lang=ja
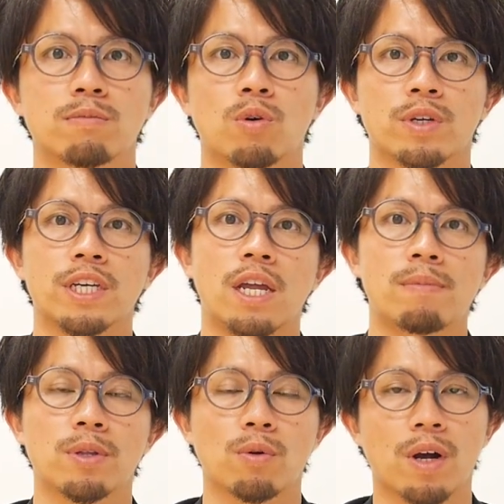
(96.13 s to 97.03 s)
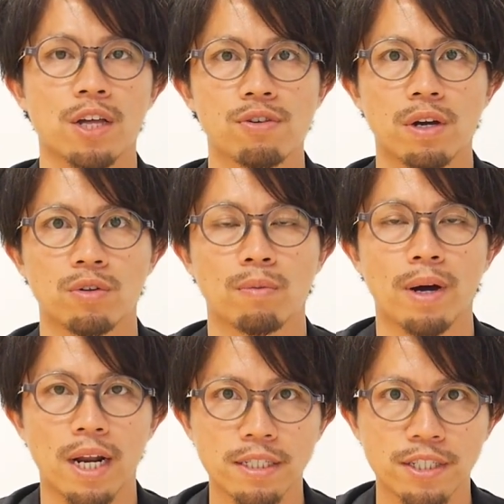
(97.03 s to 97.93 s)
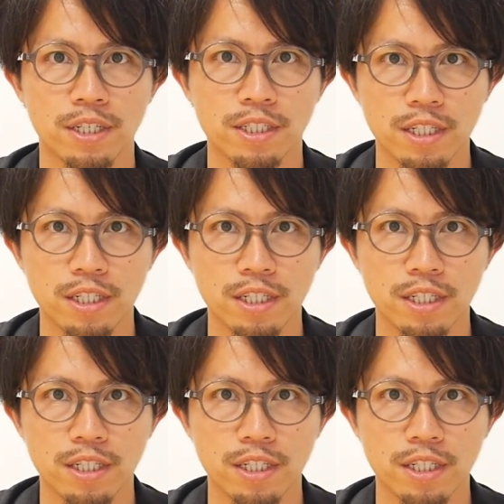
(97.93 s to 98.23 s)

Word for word: もきれいめとカジュアルのバランスに